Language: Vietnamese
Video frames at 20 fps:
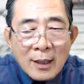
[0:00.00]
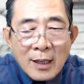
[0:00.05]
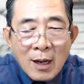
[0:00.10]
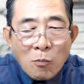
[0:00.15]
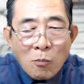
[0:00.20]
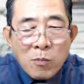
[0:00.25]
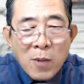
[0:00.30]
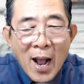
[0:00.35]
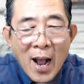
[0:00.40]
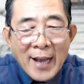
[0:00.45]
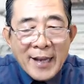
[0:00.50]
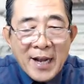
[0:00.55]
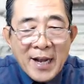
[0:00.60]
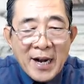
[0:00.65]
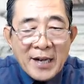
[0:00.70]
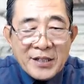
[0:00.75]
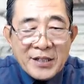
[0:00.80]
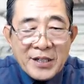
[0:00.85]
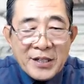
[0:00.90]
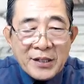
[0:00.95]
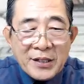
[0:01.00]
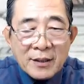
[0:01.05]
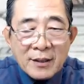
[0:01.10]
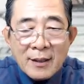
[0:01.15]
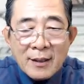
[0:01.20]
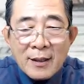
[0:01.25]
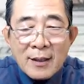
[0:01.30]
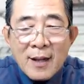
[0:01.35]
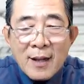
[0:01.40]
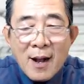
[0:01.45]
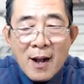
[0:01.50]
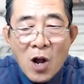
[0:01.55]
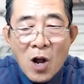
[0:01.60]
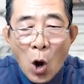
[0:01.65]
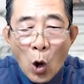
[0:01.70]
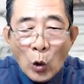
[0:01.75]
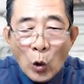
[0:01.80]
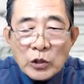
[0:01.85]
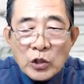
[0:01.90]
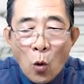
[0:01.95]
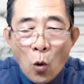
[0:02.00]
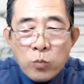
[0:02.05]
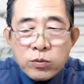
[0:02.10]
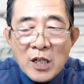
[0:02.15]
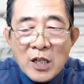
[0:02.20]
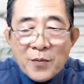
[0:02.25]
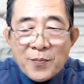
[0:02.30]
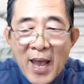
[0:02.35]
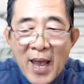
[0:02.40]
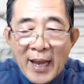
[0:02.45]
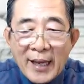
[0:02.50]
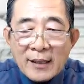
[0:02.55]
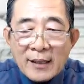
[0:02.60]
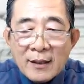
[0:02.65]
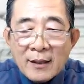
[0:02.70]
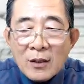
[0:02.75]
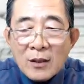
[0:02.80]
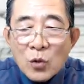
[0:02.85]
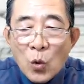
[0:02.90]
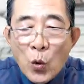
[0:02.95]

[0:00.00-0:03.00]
Không ai ngờ được, cơ hội tốt như vậy